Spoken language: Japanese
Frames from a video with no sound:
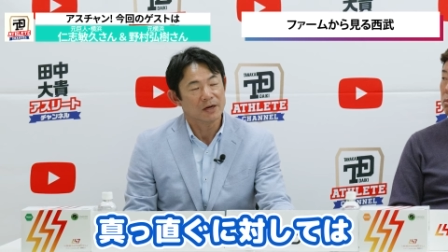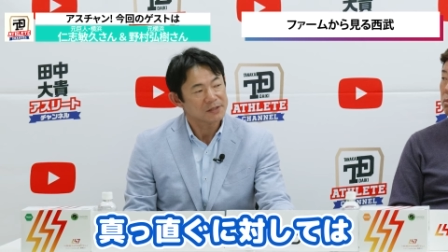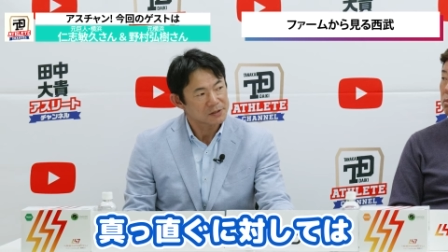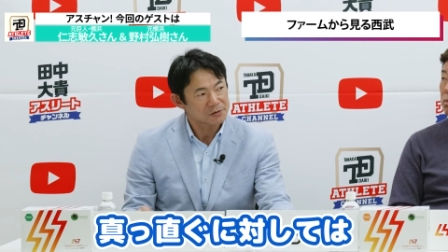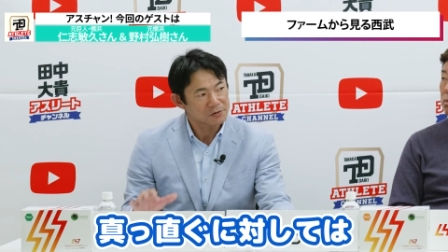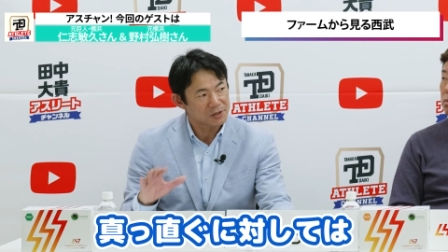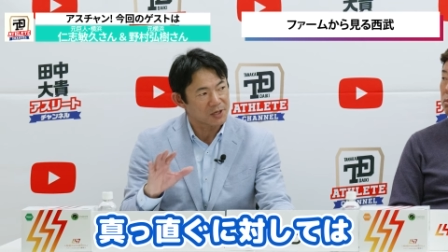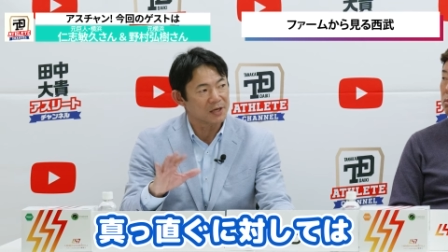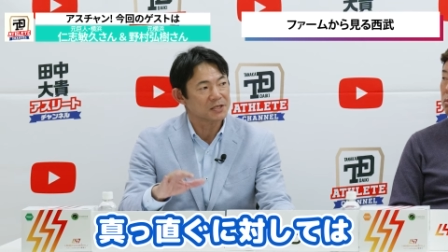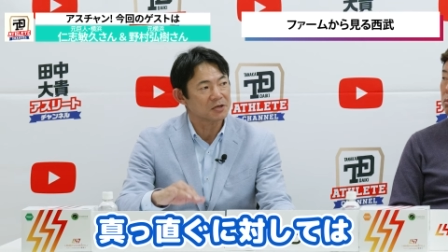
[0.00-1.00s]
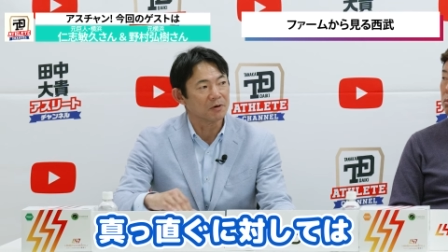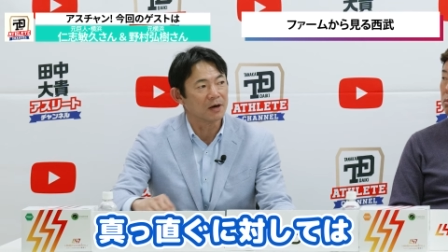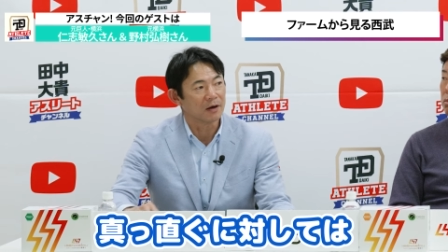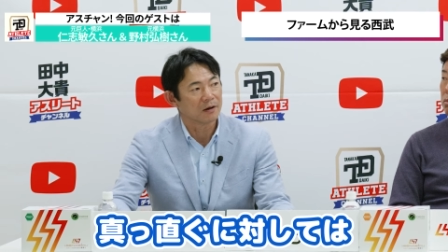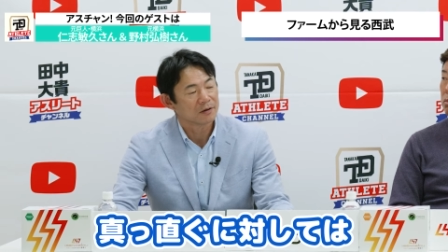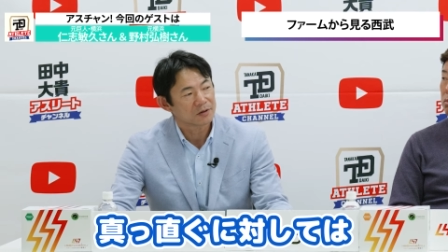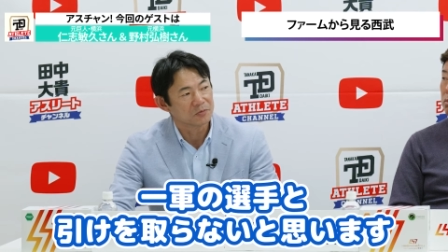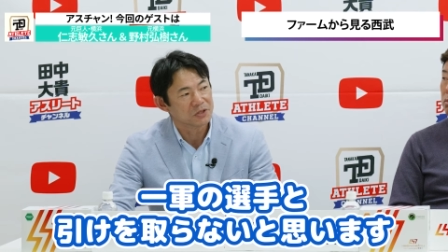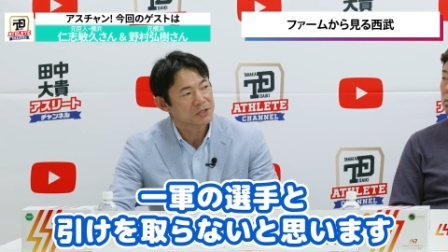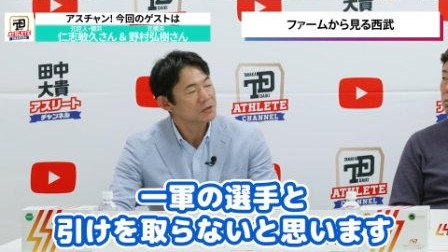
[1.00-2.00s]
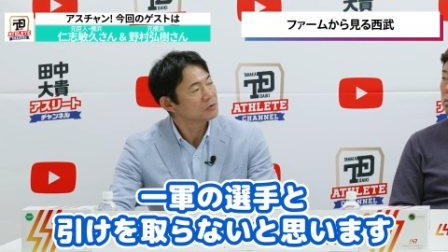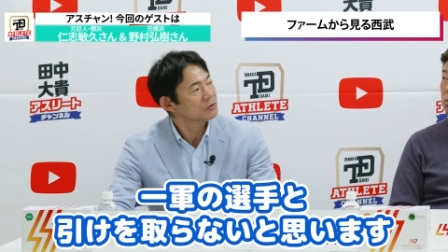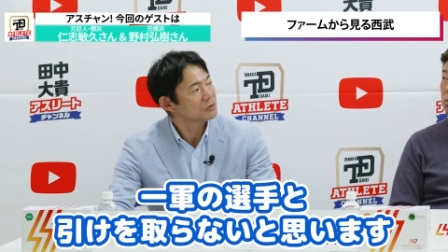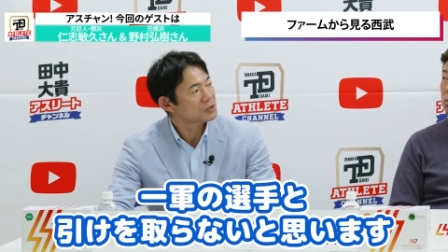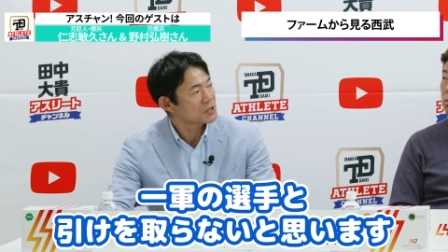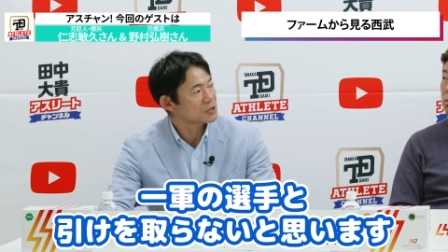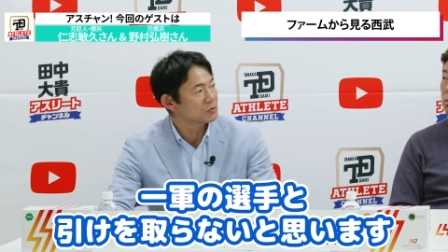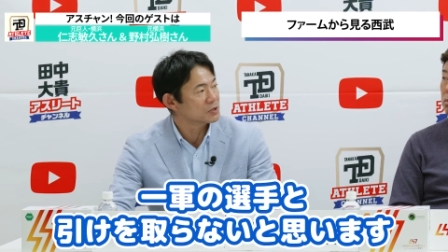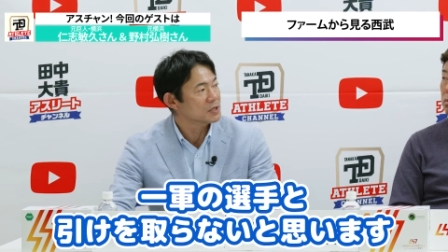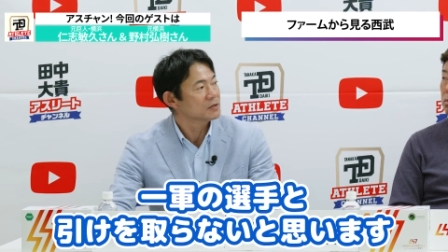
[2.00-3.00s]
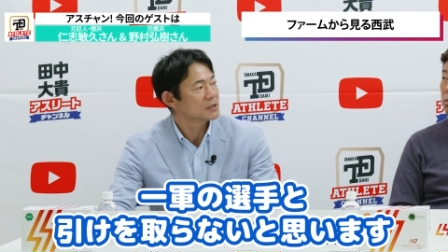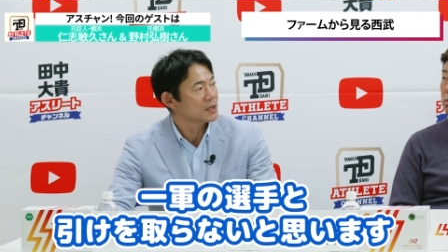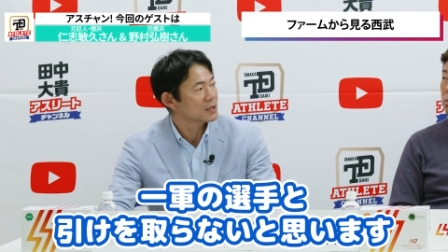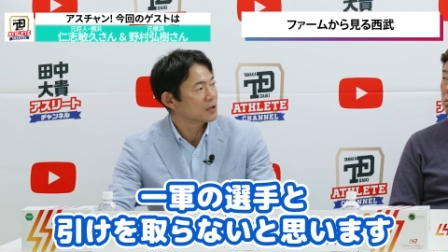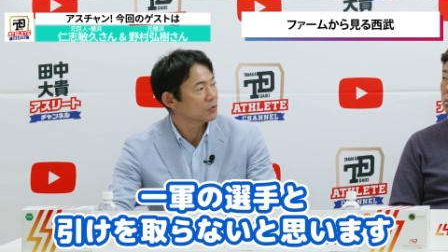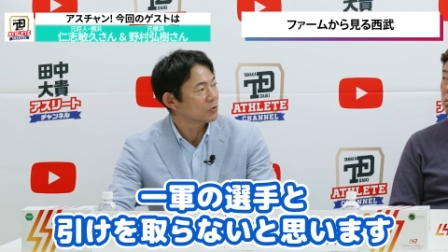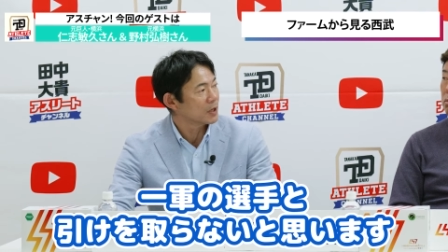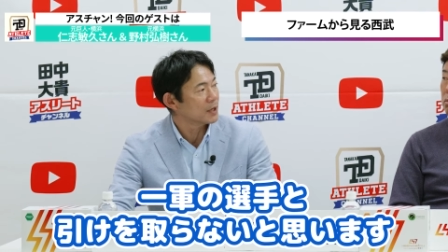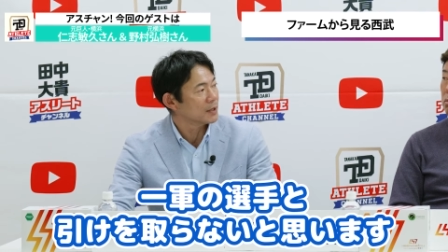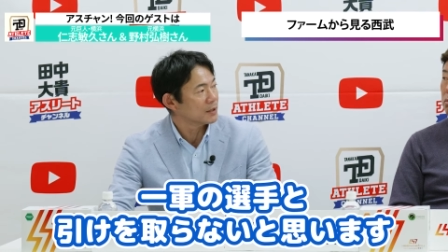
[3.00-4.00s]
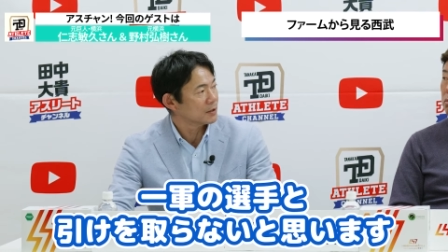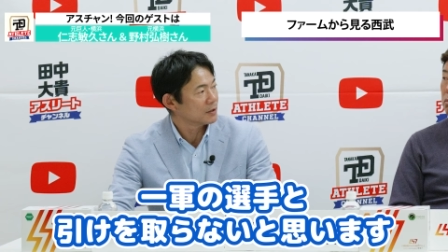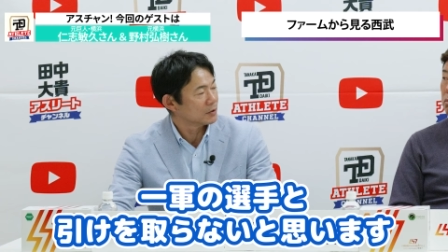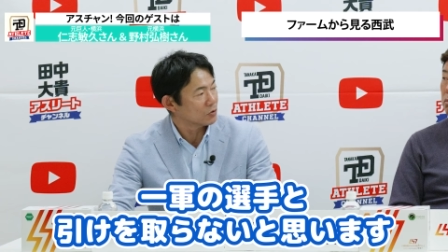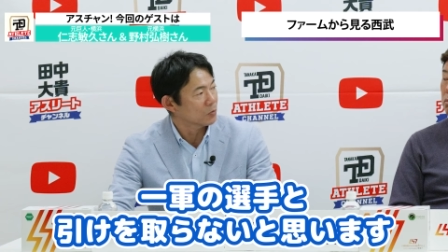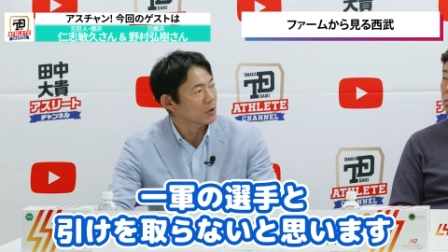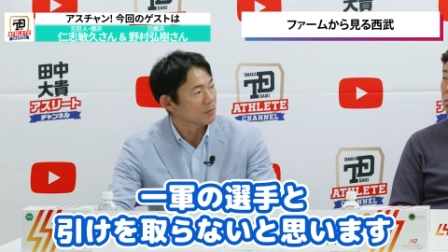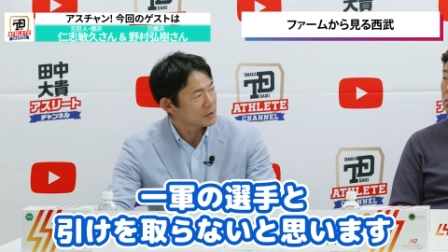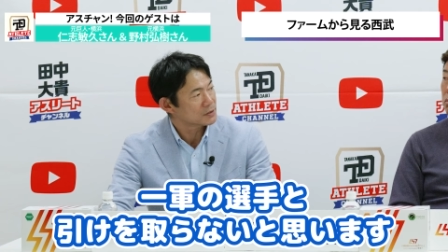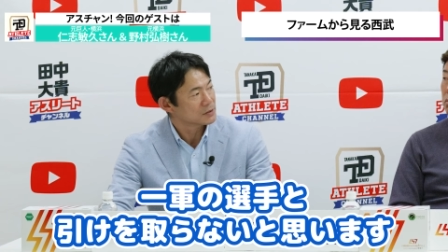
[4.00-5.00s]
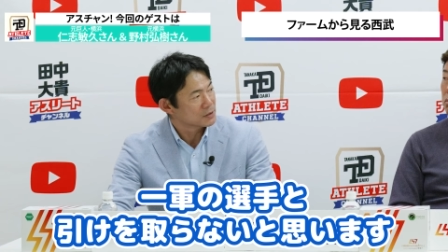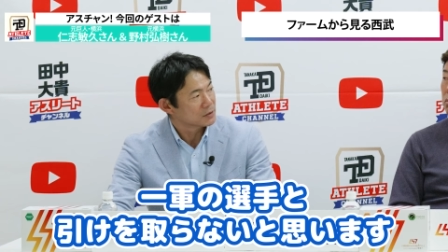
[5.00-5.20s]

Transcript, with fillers: ん、っすぐに対しては多分1軍の選手と全然引きを取らないと思います。